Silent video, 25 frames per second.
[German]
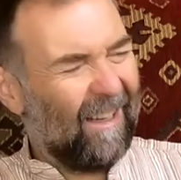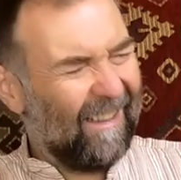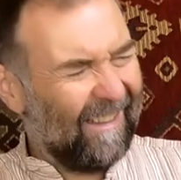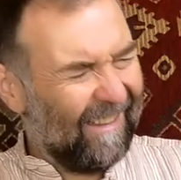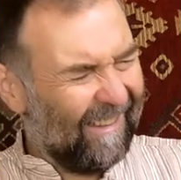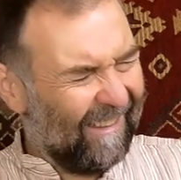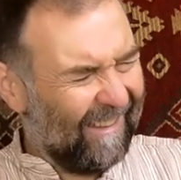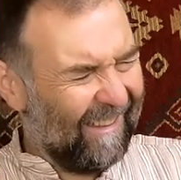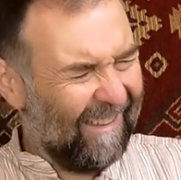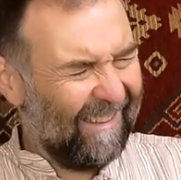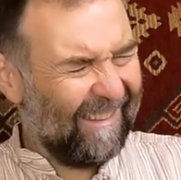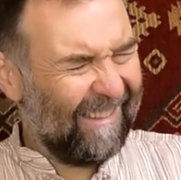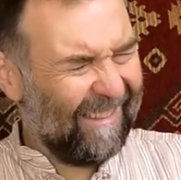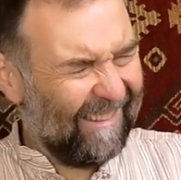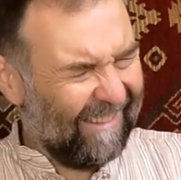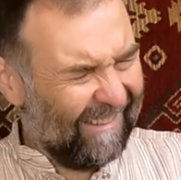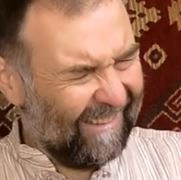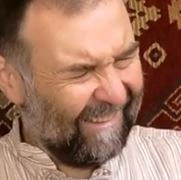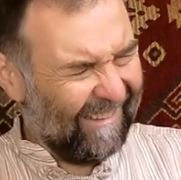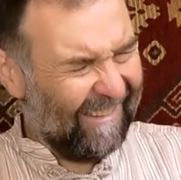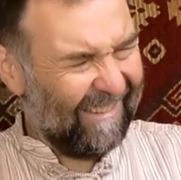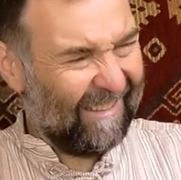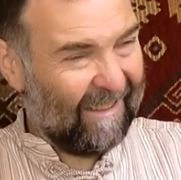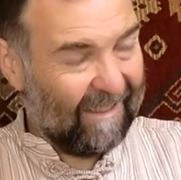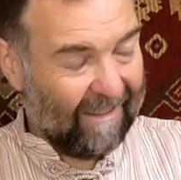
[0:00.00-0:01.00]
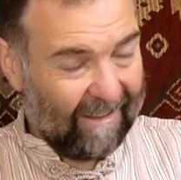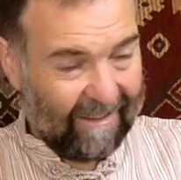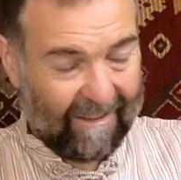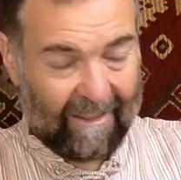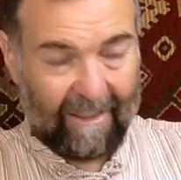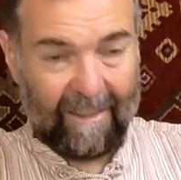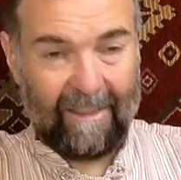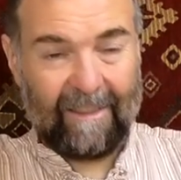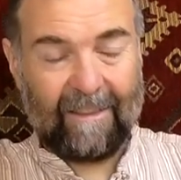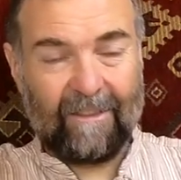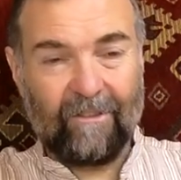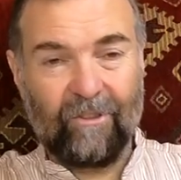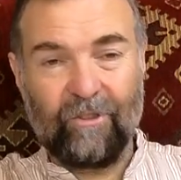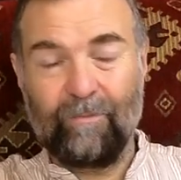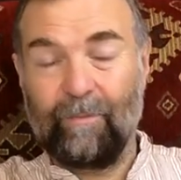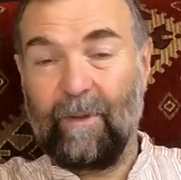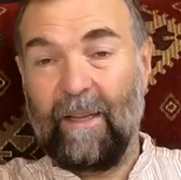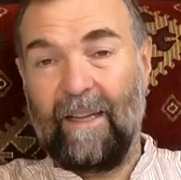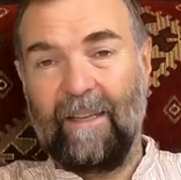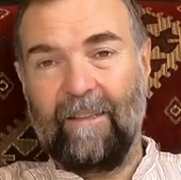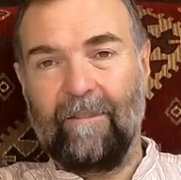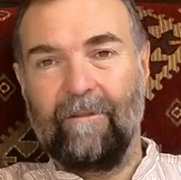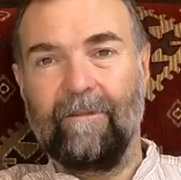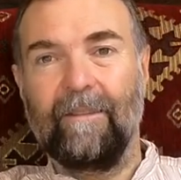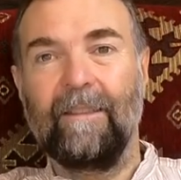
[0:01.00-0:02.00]
einen richtig, richtig kalten,
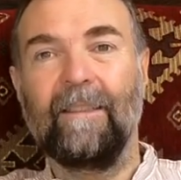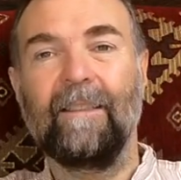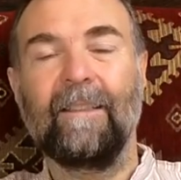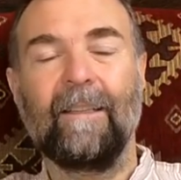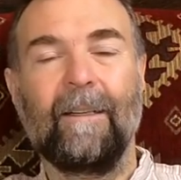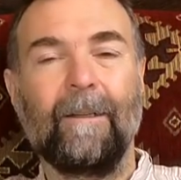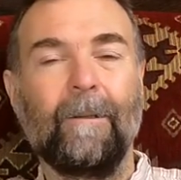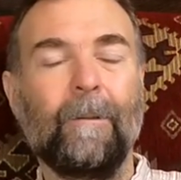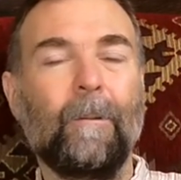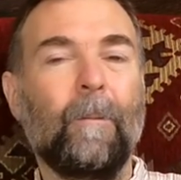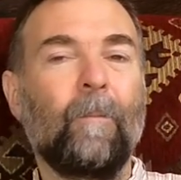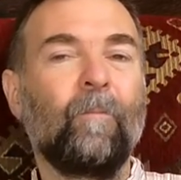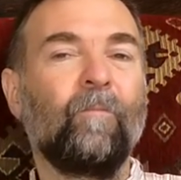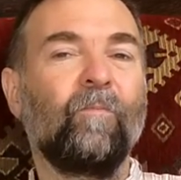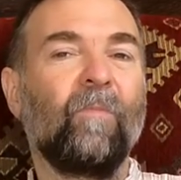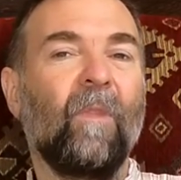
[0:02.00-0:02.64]
späten Winter.